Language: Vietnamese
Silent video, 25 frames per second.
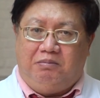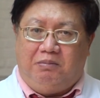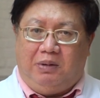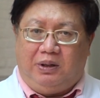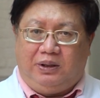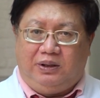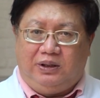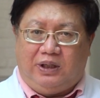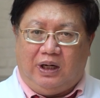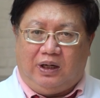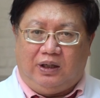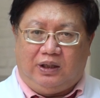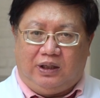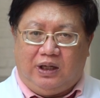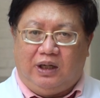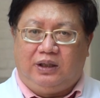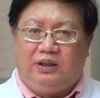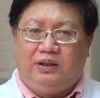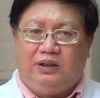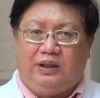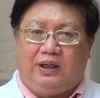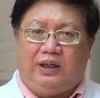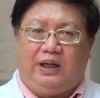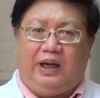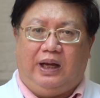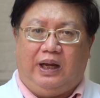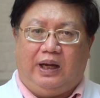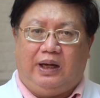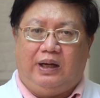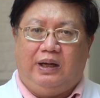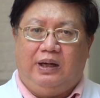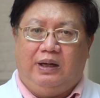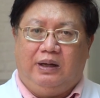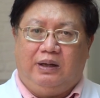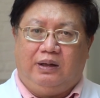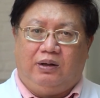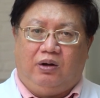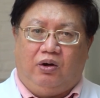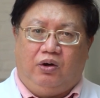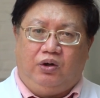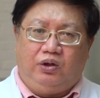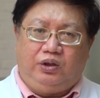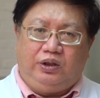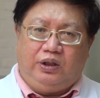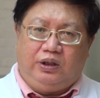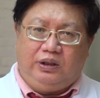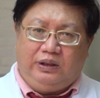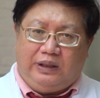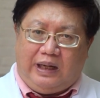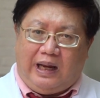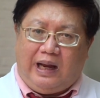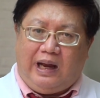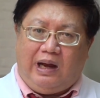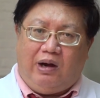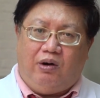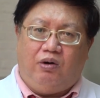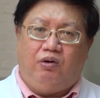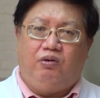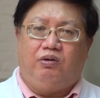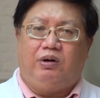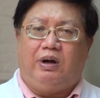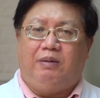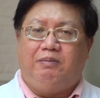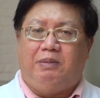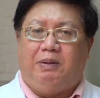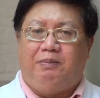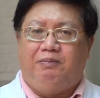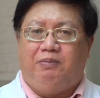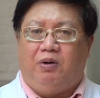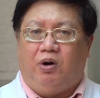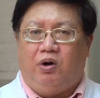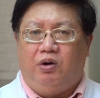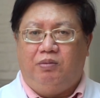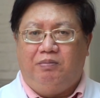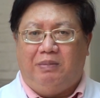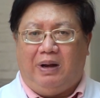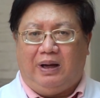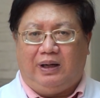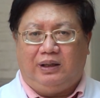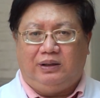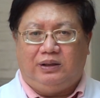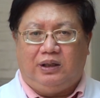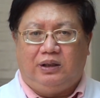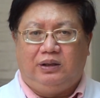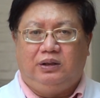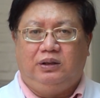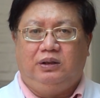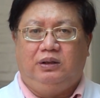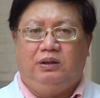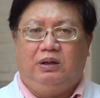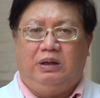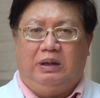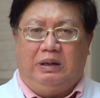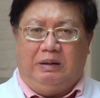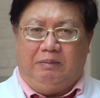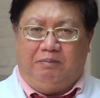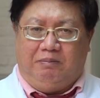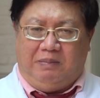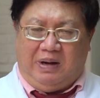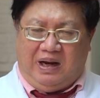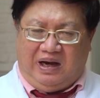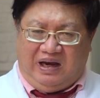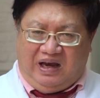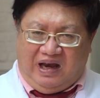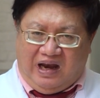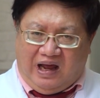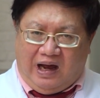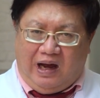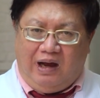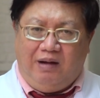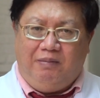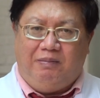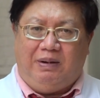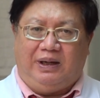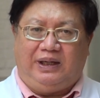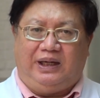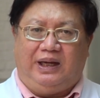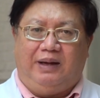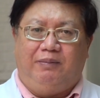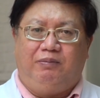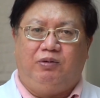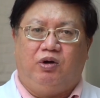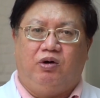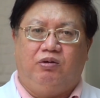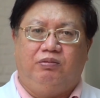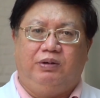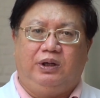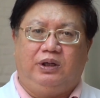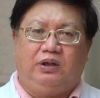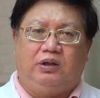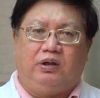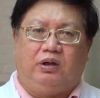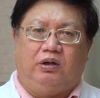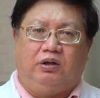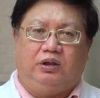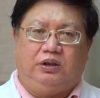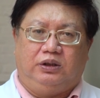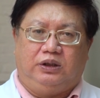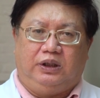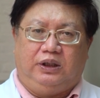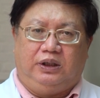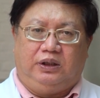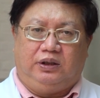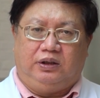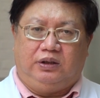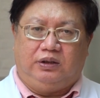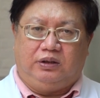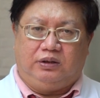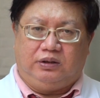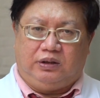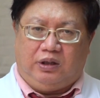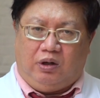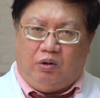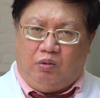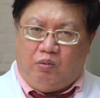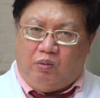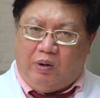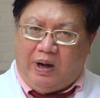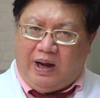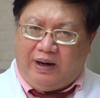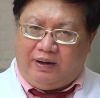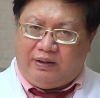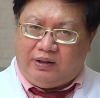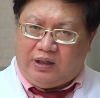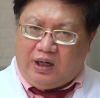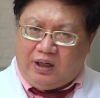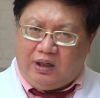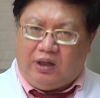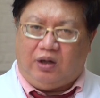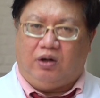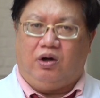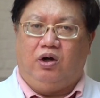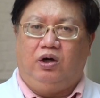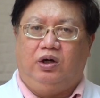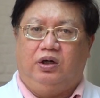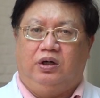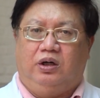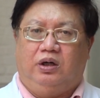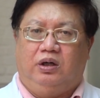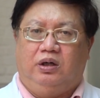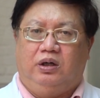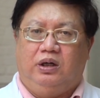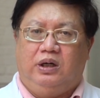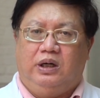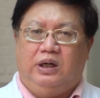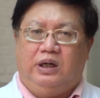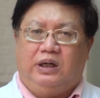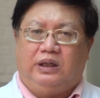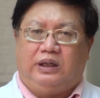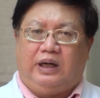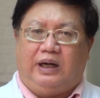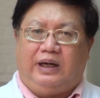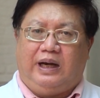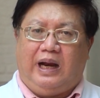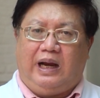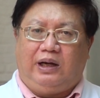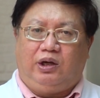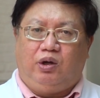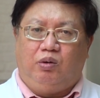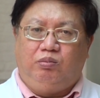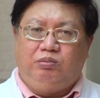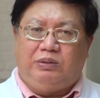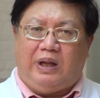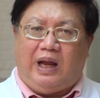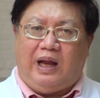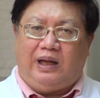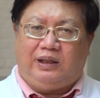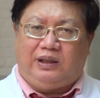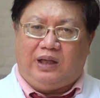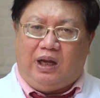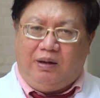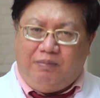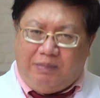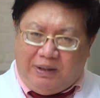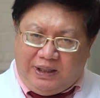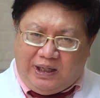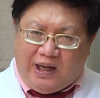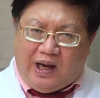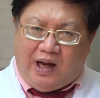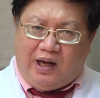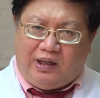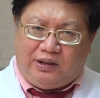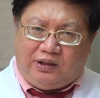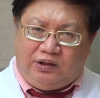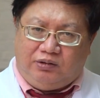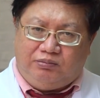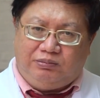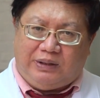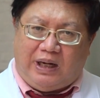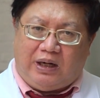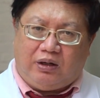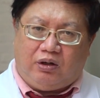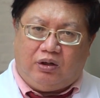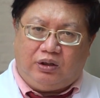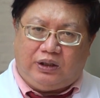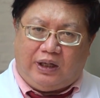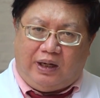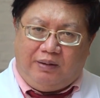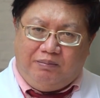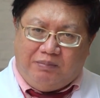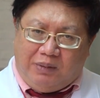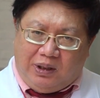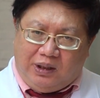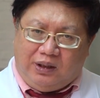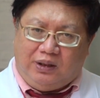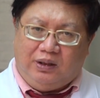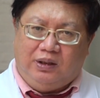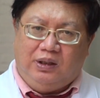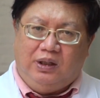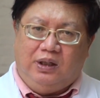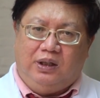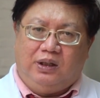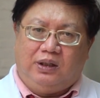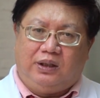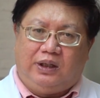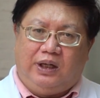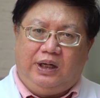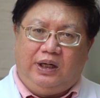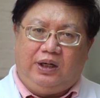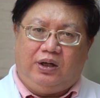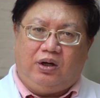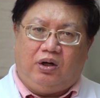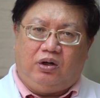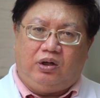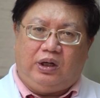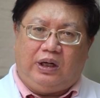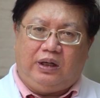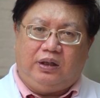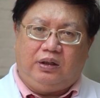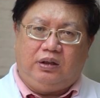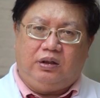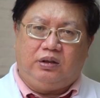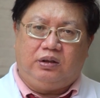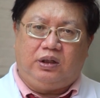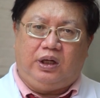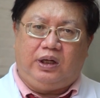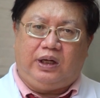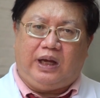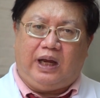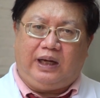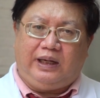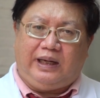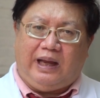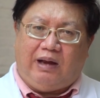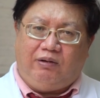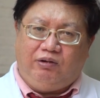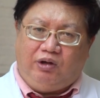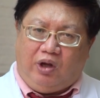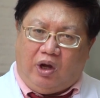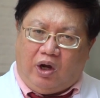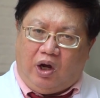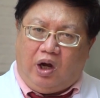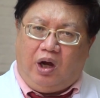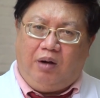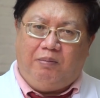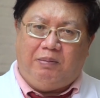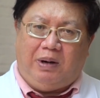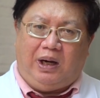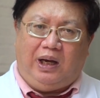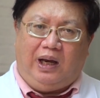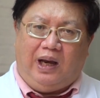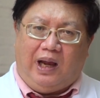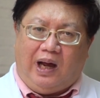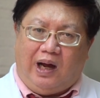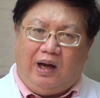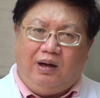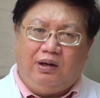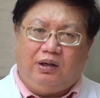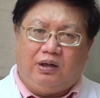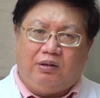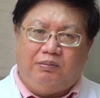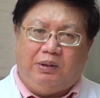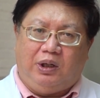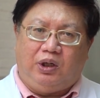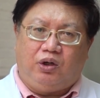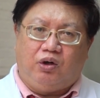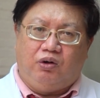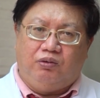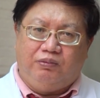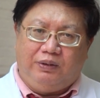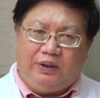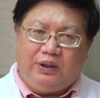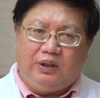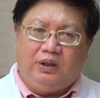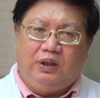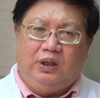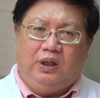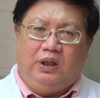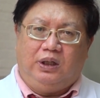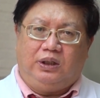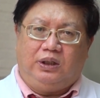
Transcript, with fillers: bệnh thần kinh chẳng hạn, hội chứng đau, có bệnh phổi mãn tính mà lỡ mà nhiễm Covid rồi thì hậu quả rất là khó lường. Thật ra chúng ta tới bây giờ thì chúng ta có thể mừng khi con khi các cháu nhỏ mà lỡ có bị Covid